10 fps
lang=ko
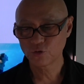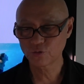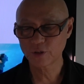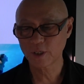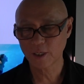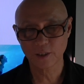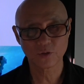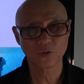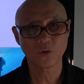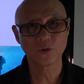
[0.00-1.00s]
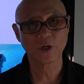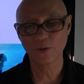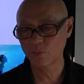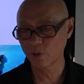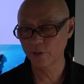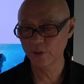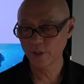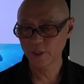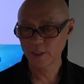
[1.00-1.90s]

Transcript: 주제를 가지고 오늘 한번